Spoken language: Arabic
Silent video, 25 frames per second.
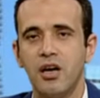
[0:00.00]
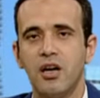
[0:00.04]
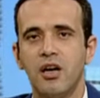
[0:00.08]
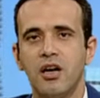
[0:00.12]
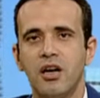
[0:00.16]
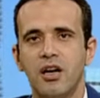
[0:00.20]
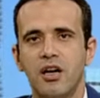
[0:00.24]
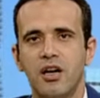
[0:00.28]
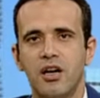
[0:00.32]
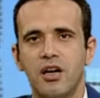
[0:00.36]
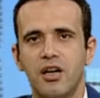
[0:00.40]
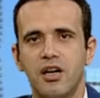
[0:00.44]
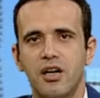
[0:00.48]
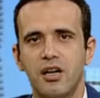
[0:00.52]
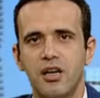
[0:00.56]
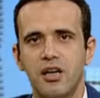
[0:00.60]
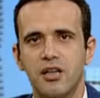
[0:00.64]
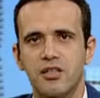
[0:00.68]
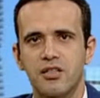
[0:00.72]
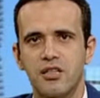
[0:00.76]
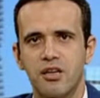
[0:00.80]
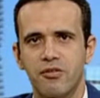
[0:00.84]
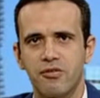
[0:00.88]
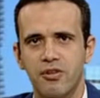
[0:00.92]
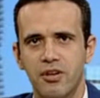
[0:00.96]
آه،
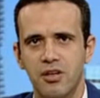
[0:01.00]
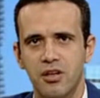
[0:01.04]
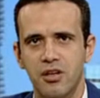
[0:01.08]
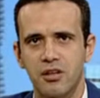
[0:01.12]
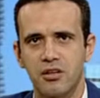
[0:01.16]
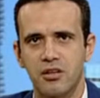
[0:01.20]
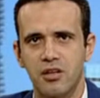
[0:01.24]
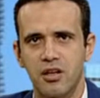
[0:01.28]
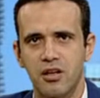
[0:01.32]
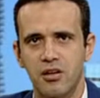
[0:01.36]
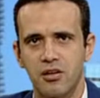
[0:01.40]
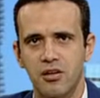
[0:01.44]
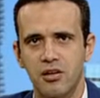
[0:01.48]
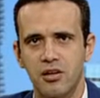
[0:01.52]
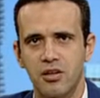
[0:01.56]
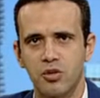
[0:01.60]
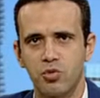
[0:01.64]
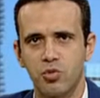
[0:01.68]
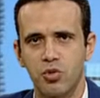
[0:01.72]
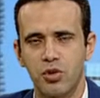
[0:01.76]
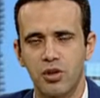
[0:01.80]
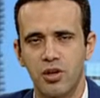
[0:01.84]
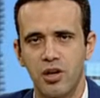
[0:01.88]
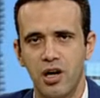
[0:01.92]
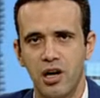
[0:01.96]
سفر
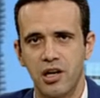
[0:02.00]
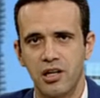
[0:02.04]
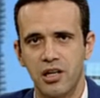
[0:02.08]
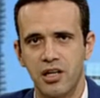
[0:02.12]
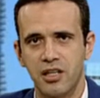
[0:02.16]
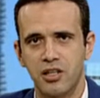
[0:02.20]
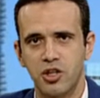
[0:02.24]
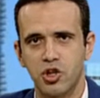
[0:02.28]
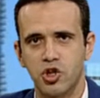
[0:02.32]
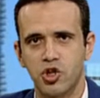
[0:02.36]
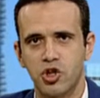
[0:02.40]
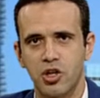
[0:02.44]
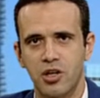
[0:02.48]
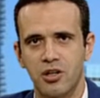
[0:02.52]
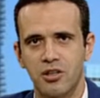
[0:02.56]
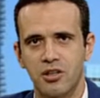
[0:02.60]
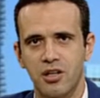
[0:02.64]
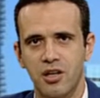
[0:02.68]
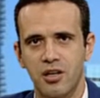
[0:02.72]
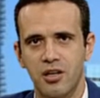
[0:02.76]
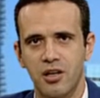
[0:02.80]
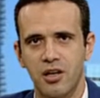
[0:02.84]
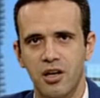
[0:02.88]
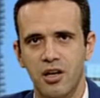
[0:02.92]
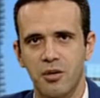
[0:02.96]
الطائرات والرحلات
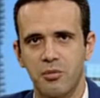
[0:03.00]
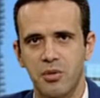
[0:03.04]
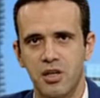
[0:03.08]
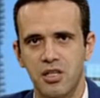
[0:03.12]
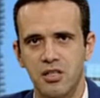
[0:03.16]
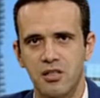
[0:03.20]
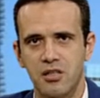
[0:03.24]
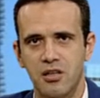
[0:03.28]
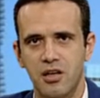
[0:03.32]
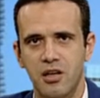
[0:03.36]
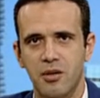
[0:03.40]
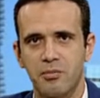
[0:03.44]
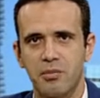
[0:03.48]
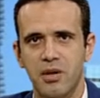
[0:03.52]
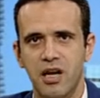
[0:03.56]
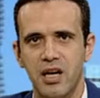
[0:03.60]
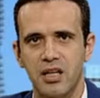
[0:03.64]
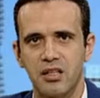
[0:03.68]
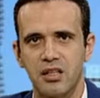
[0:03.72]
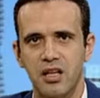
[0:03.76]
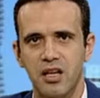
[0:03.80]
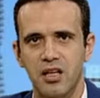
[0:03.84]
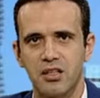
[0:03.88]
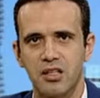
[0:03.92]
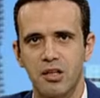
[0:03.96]
الشارتر الى مصر
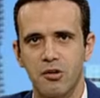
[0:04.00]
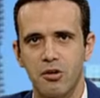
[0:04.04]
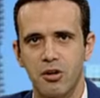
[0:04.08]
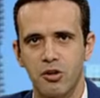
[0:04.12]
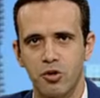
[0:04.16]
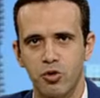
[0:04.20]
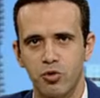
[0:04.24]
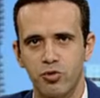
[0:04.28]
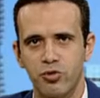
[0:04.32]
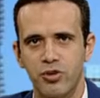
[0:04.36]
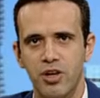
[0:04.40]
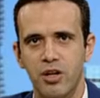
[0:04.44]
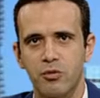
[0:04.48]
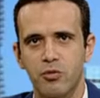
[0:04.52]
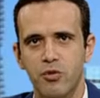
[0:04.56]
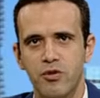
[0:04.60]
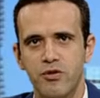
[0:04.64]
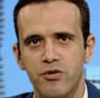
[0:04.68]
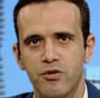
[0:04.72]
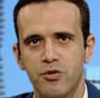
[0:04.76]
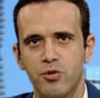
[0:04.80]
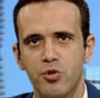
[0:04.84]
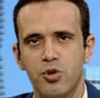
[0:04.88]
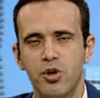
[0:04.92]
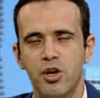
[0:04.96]
بعد توقفها
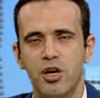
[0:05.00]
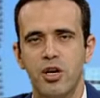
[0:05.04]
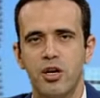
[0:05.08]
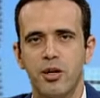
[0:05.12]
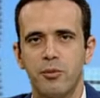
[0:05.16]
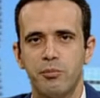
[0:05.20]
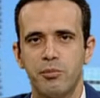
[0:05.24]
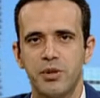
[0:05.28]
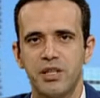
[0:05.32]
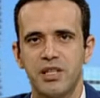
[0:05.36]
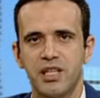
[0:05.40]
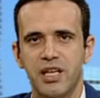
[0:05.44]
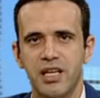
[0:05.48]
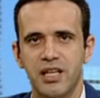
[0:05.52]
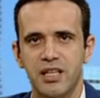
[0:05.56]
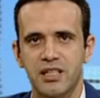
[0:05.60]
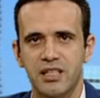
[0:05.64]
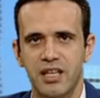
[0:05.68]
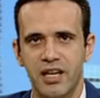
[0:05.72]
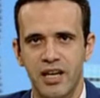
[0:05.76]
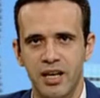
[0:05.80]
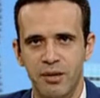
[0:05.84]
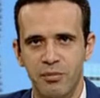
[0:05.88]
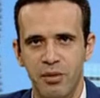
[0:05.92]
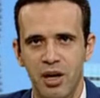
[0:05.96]
منذ بدايه
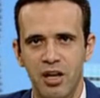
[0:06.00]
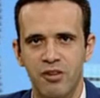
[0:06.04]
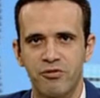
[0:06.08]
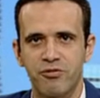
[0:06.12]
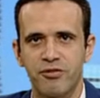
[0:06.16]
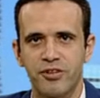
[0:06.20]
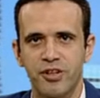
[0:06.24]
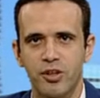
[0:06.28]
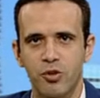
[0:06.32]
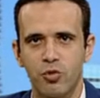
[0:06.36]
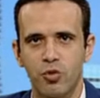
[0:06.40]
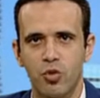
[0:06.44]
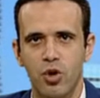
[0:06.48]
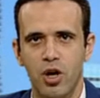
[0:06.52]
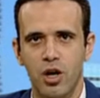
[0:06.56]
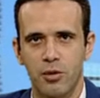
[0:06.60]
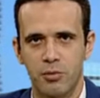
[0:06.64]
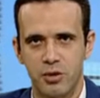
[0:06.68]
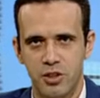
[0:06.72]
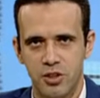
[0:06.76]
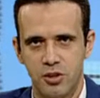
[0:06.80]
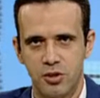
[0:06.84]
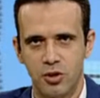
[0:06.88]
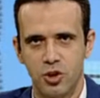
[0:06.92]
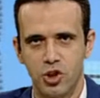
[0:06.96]
عام
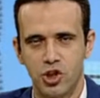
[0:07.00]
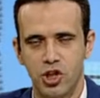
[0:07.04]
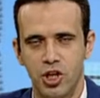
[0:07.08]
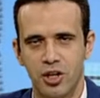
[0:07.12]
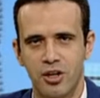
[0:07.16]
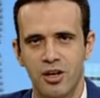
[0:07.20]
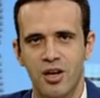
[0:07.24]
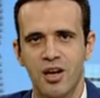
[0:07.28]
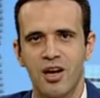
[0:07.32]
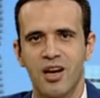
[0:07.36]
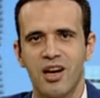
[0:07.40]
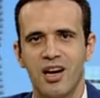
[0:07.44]
2015